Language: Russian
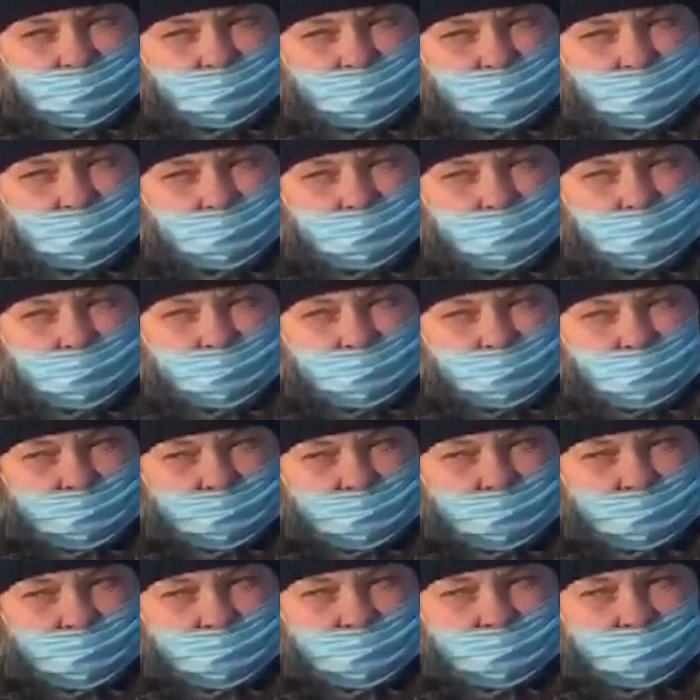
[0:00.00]
и рельеф
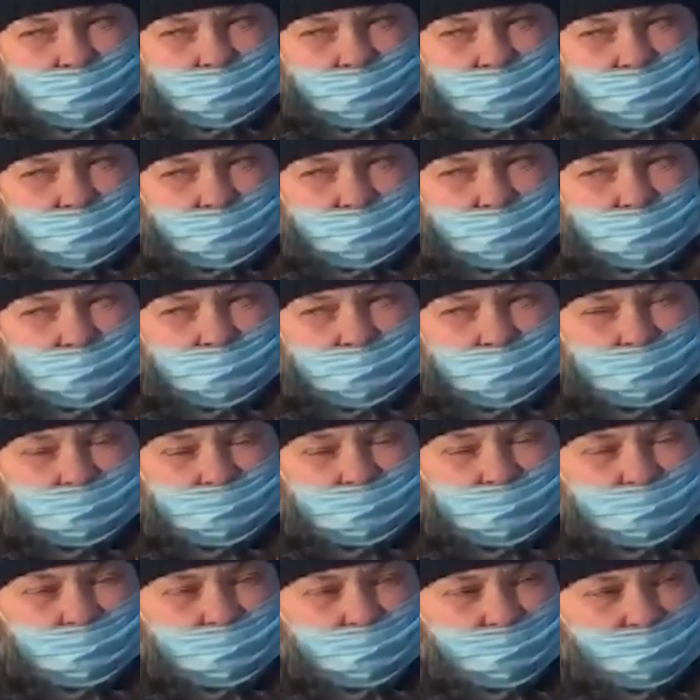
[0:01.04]
не
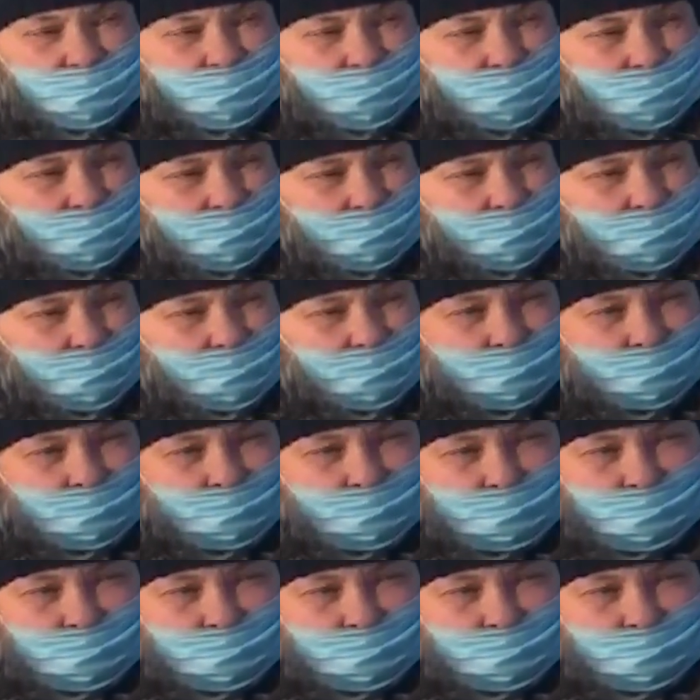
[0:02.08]
имеет роли вообще.